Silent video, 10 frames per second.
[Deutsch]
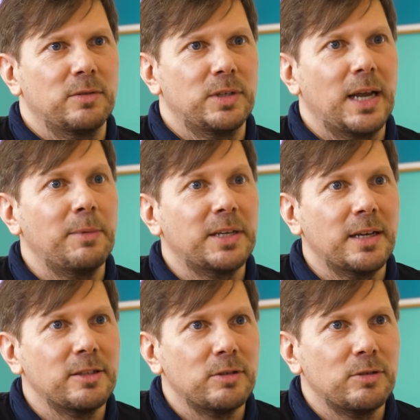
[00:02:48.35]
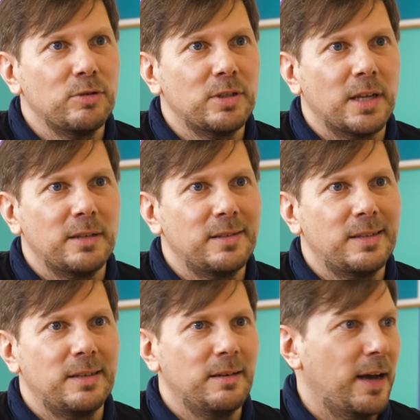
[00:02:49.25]
Und damit kannst du natürlich dann
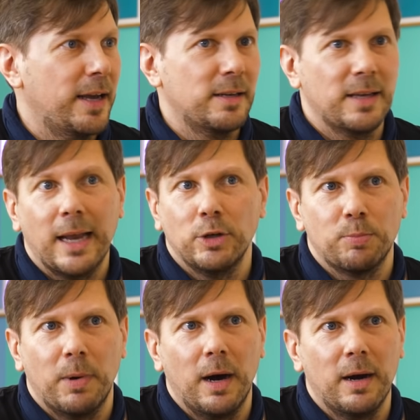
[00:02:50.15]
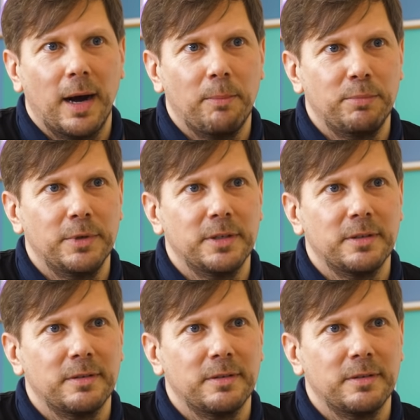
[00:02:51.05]
eigentlich alle Sprachen abbilden.